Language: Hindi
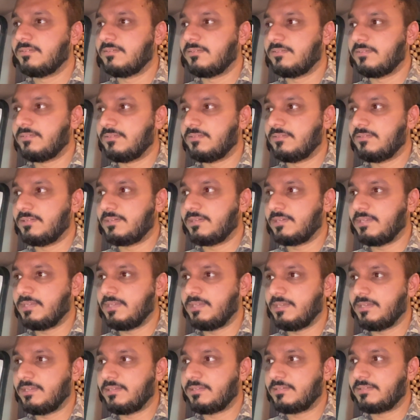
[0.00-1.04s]
और
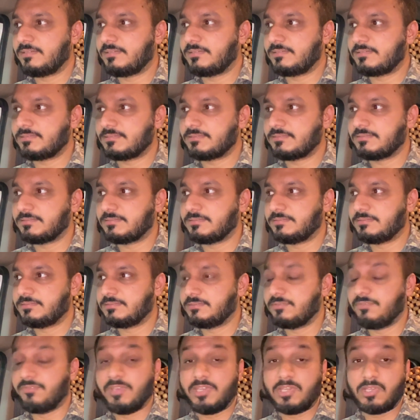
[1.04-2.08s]
एक
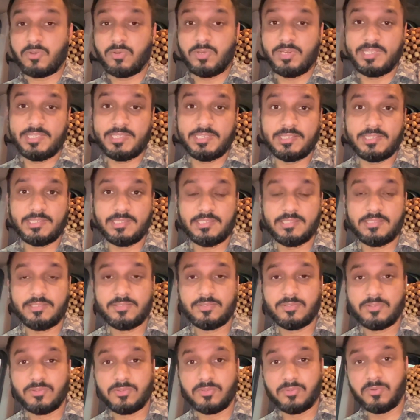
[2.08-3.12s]
विक्रोली की थी
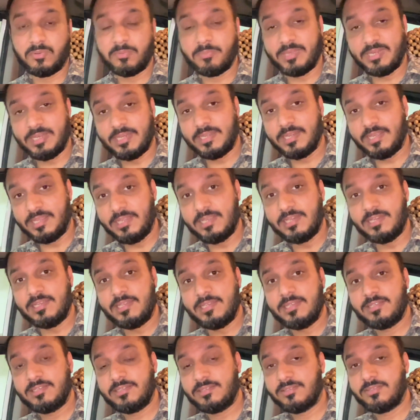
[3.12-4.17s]
तो वो मैंने नहीं ली
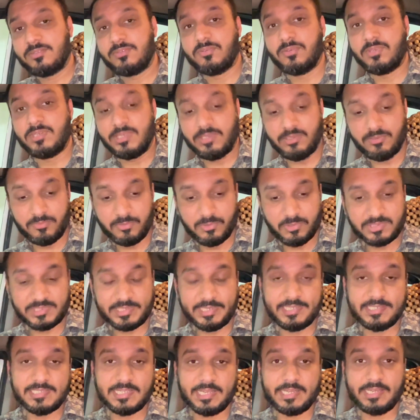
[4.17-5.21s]
क्योंकि वो
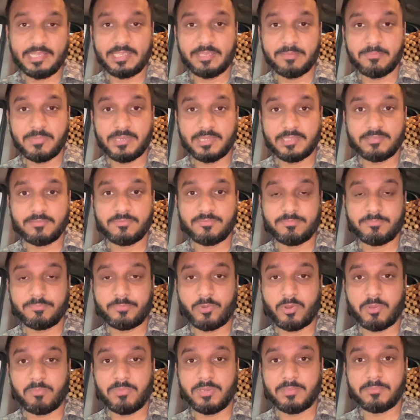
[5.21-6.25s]
साइड जाने के बाद
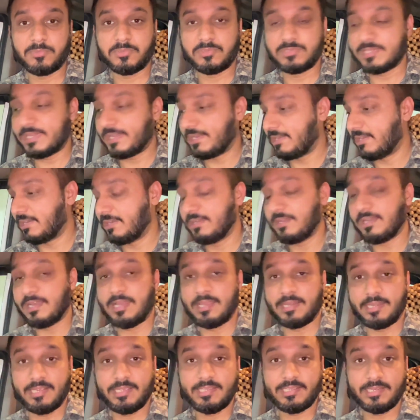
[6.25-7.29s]
प्रॉब्लम हो जाएगा
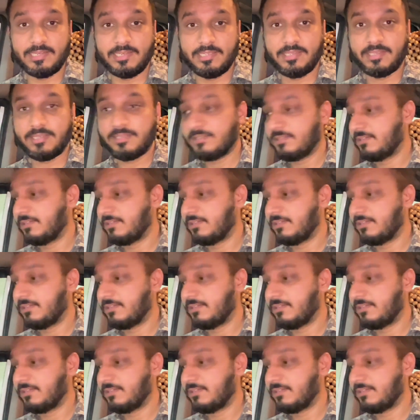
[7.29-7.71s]
आने के लिए